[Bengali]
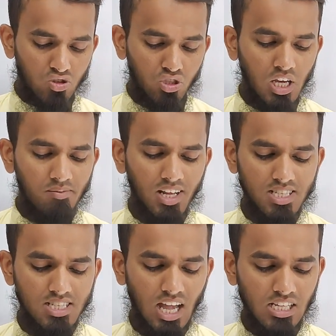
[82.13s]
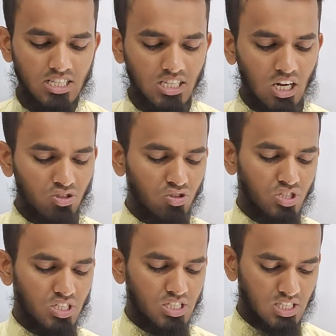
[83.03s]
যদি আমরা শ্বাসকার্য
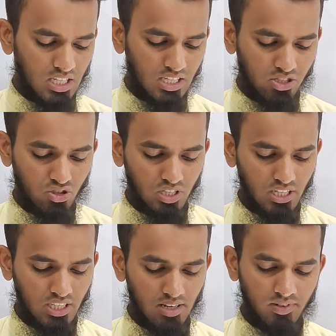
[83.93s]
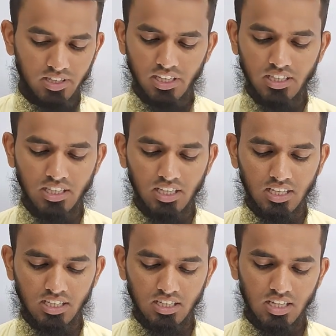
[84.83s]
জিনিসটা কি যদি এটা আমরা দেখতে
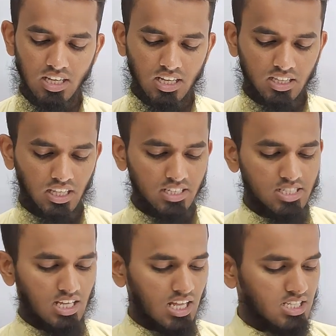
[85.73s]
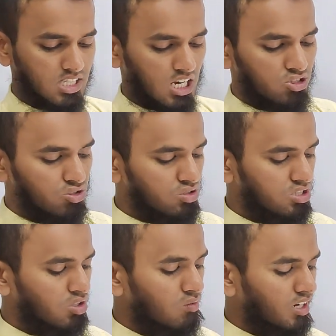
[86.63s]
থাকি তাহলে শ্বাসকার্য
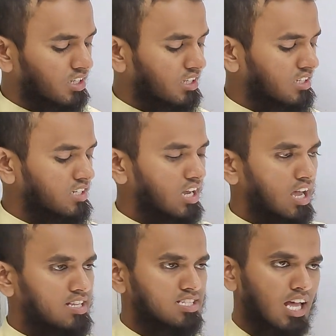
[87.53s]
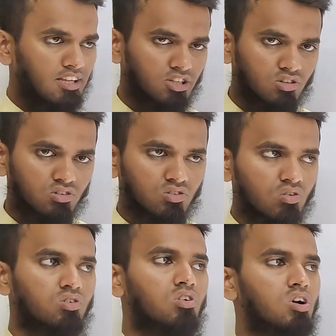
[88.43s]
হচ্ছে তোমার কি সাধারণত
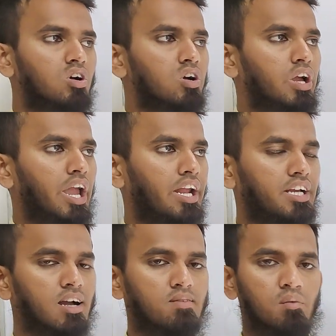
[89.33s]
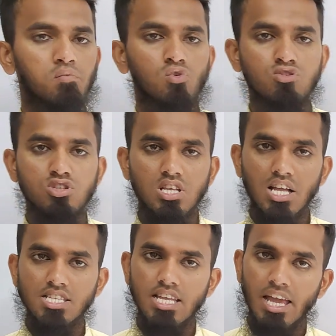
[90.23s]
এটাকে আমরা
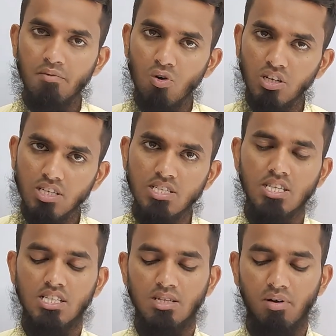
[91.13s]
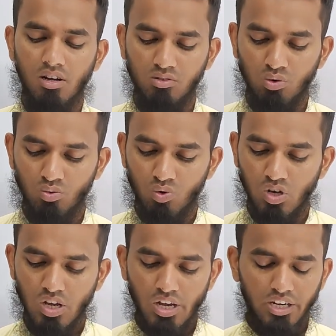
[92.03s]
প্রশ্বাস এবং নিঃশ্বাসে ভাগ করব
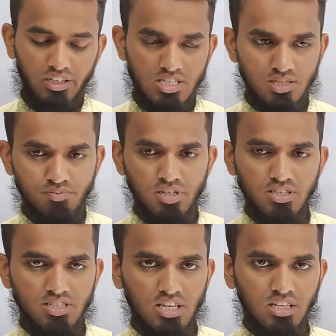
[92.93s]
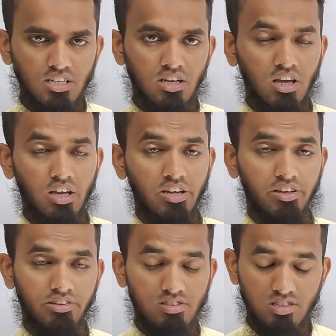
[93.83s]
রেসপিরেশন
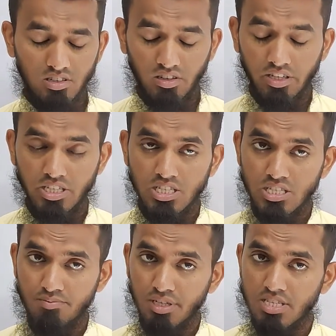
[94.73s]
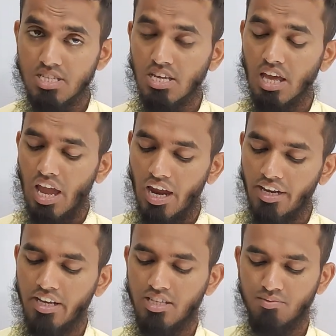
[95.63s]
ইন্সপিরেশন
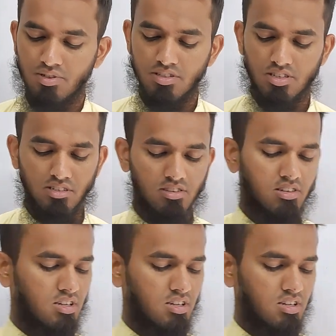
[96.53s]
অ্যান্ড এক্সপিরেশন